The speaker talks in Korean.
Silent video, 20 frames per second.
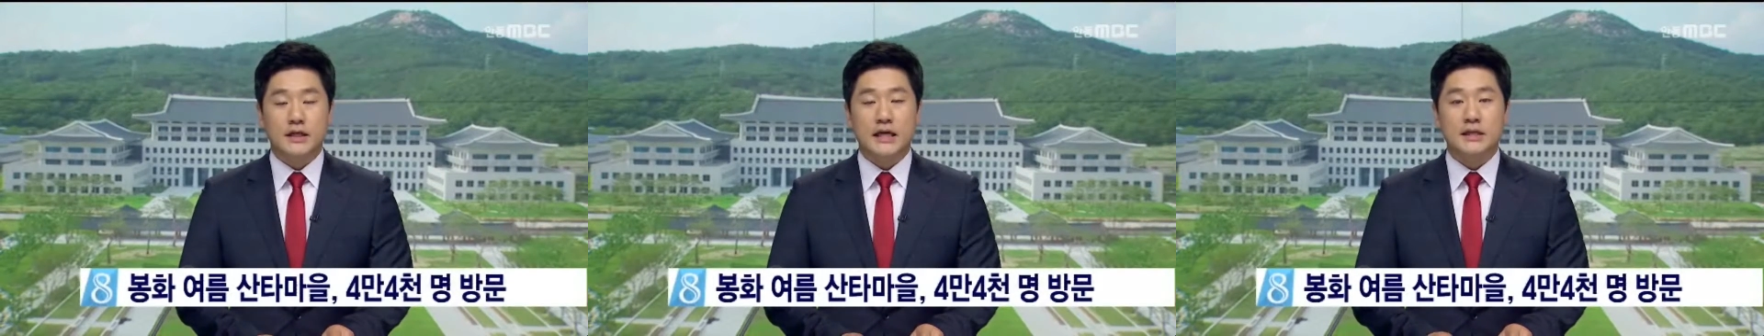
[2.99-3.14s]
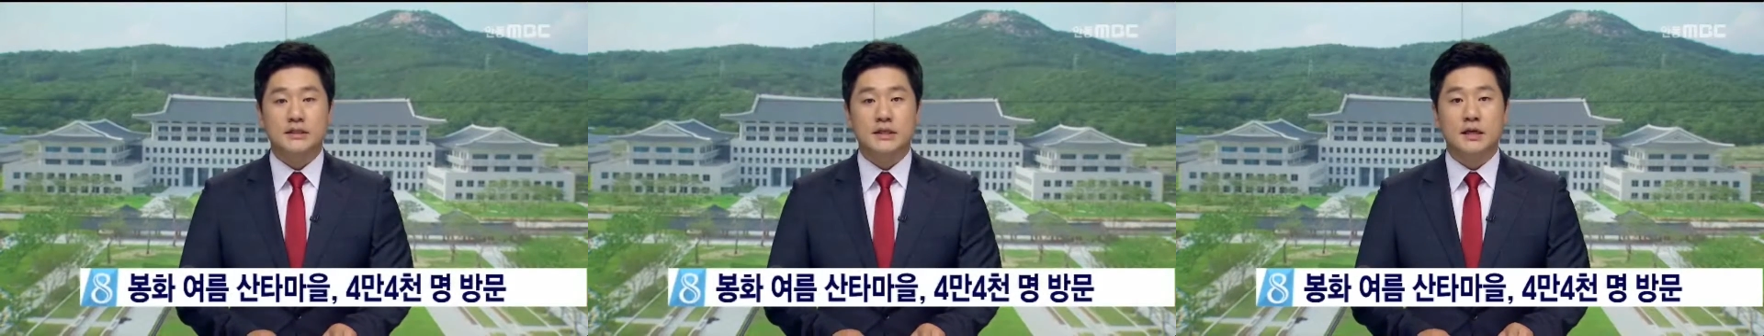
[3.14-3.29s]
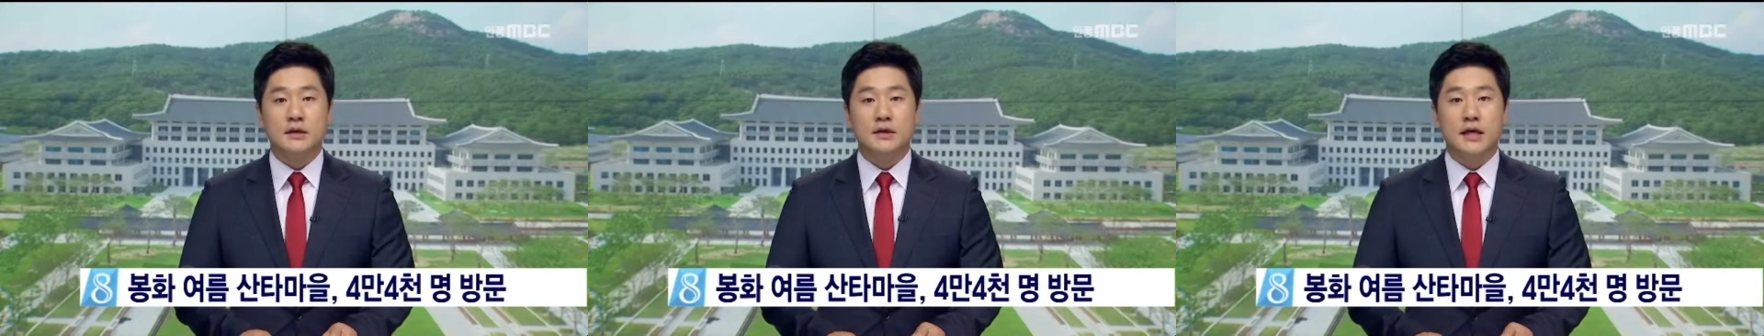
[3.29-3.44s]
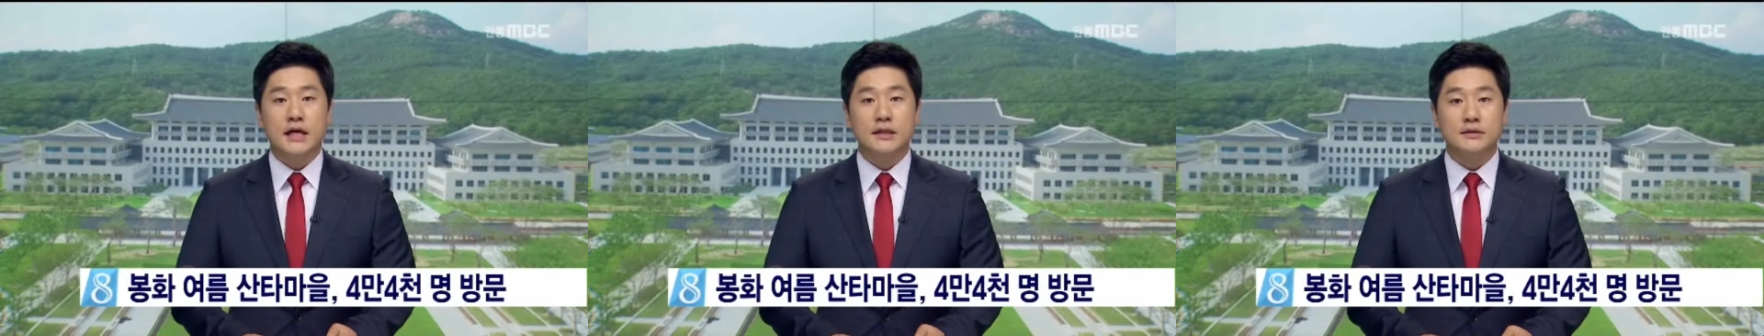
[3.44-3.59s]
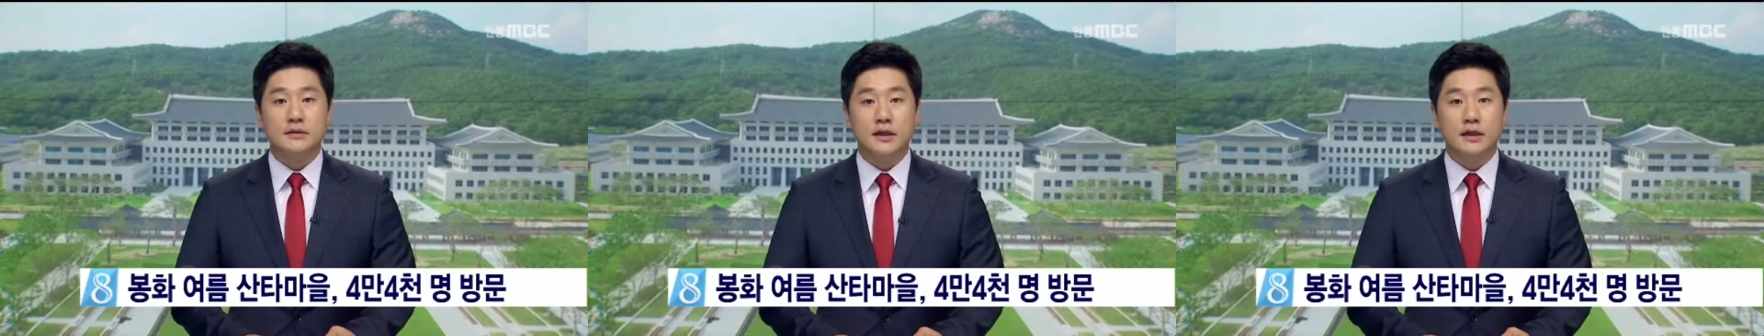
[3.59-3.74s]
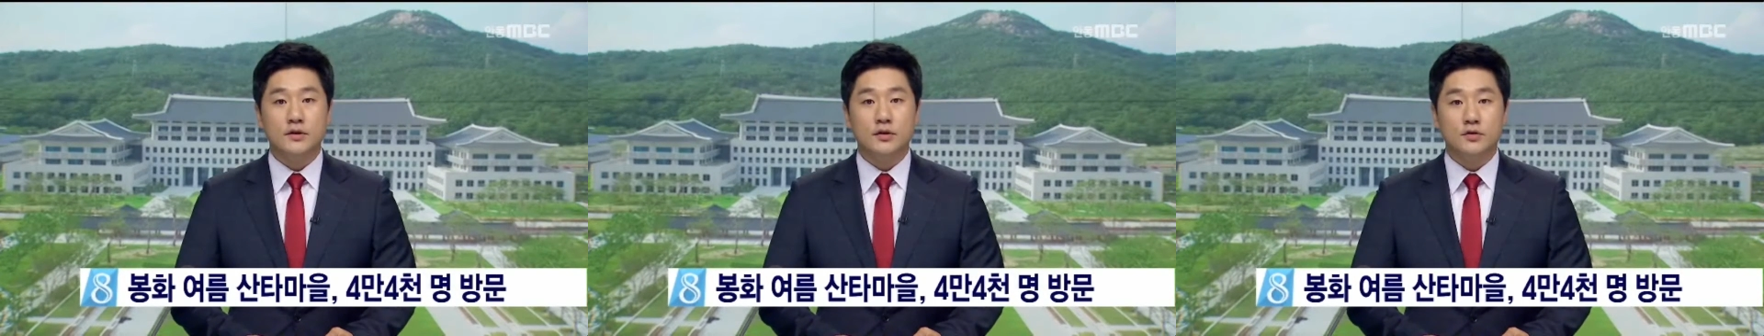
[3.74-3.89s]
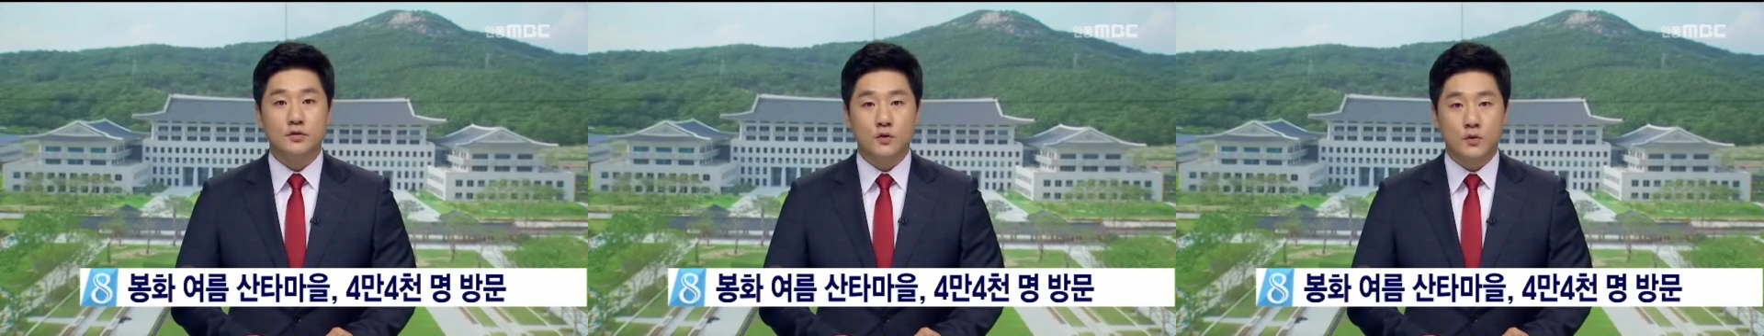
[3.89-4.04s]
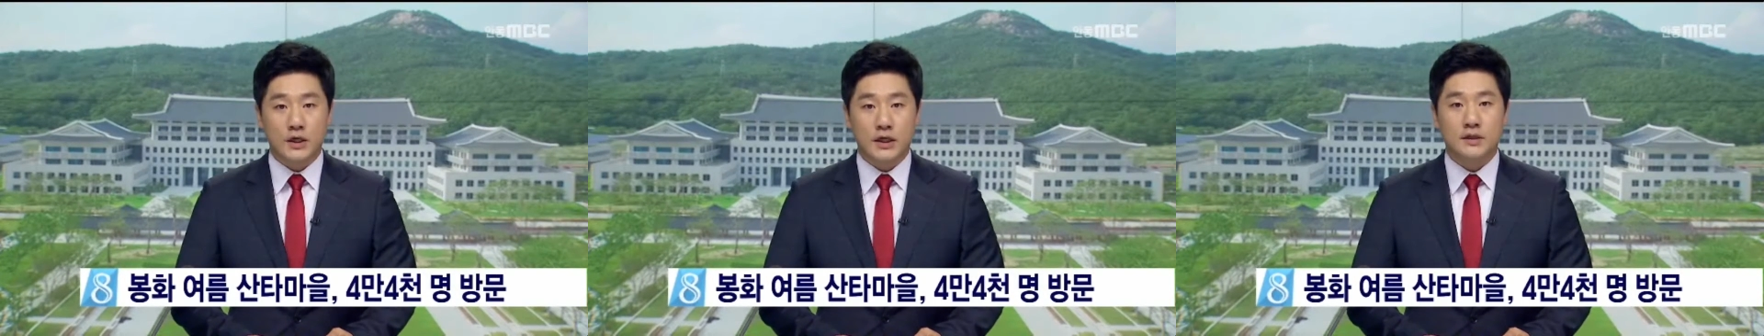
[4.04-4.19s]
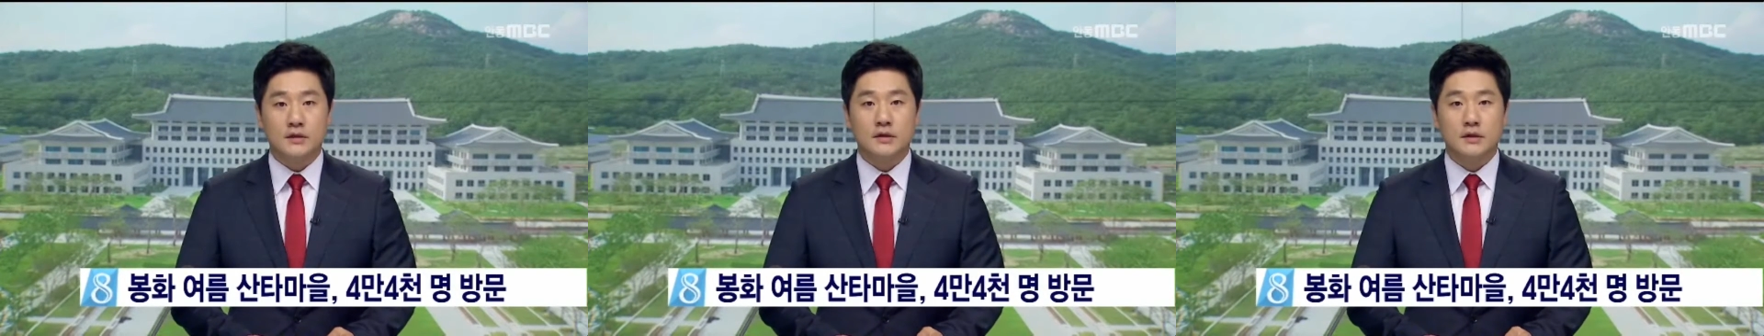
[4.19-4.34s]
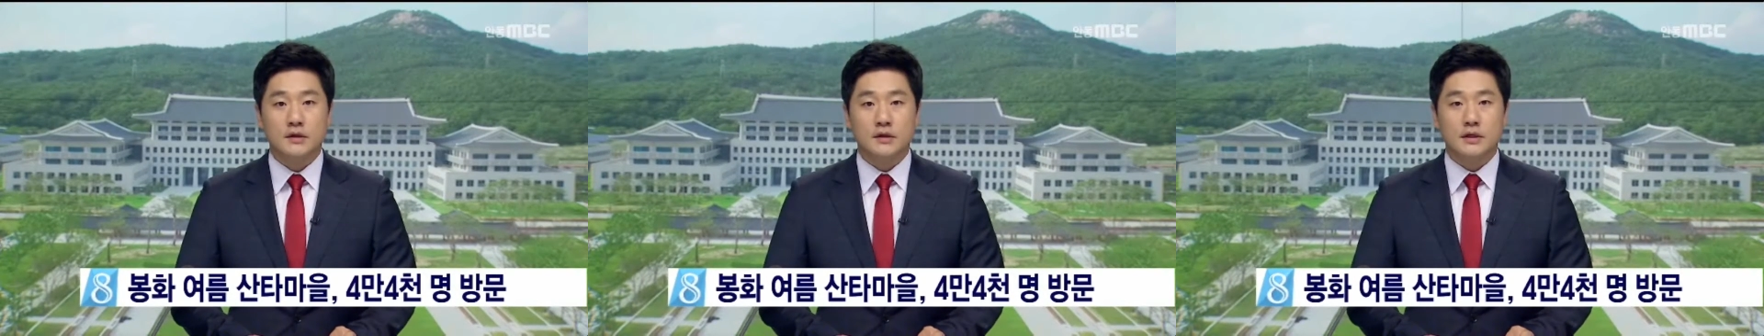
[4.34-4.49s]
개장 한 달여
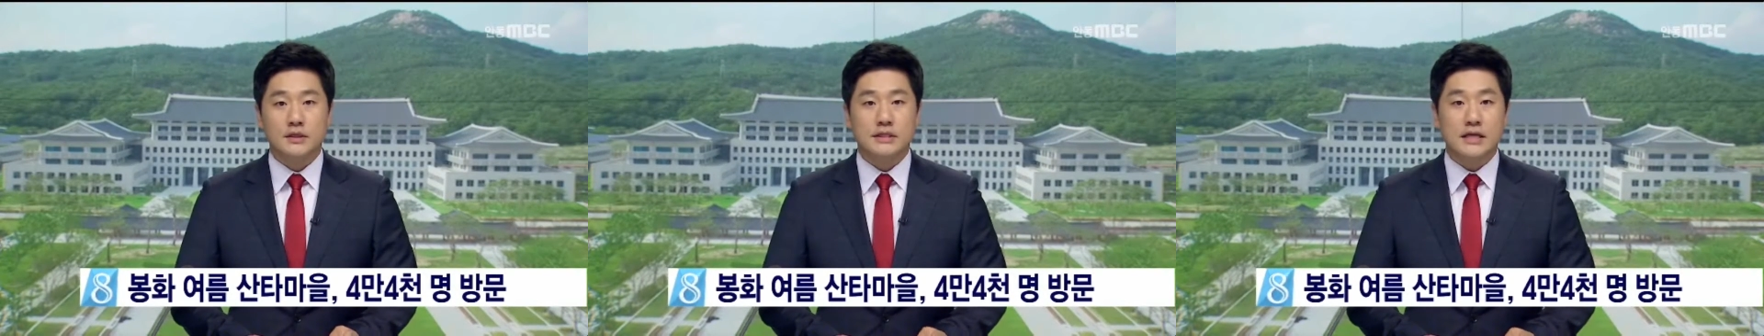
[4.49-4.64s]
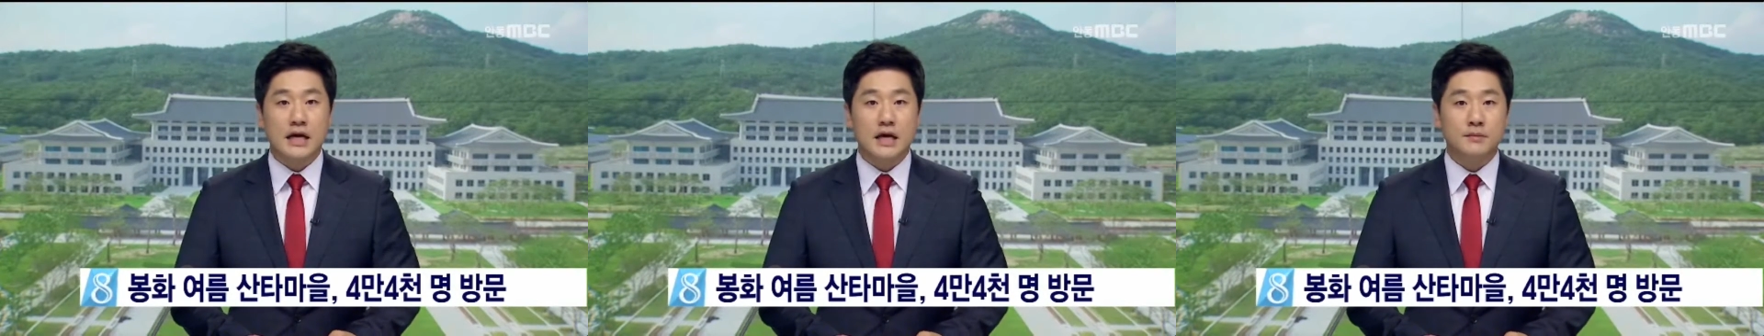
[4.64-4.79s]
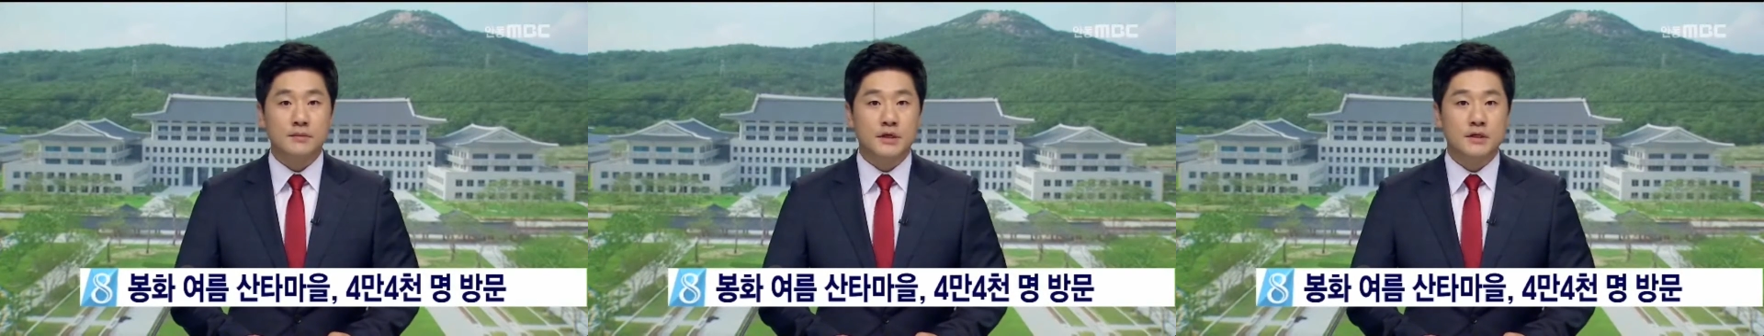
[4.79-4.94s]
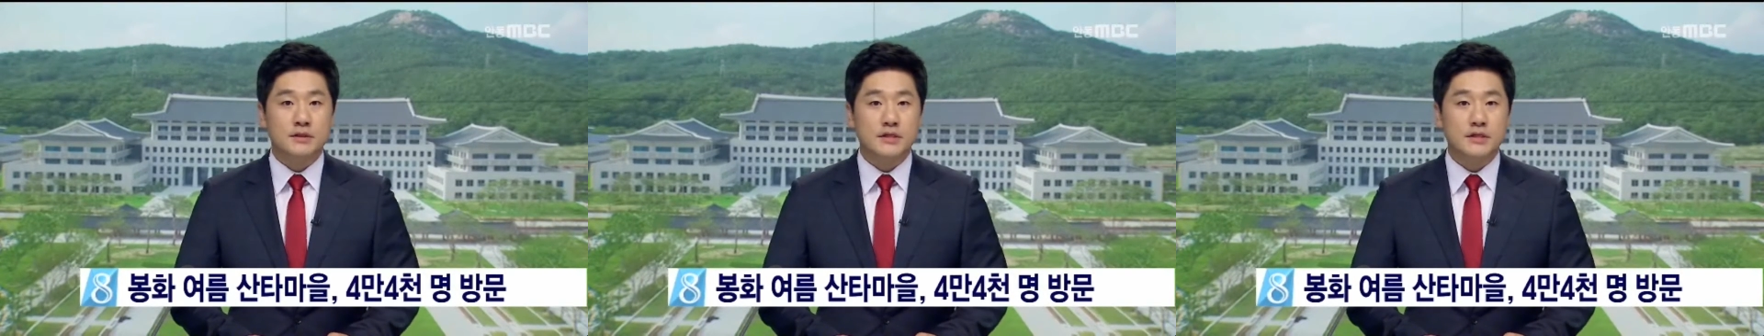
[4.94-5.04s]
동안 4만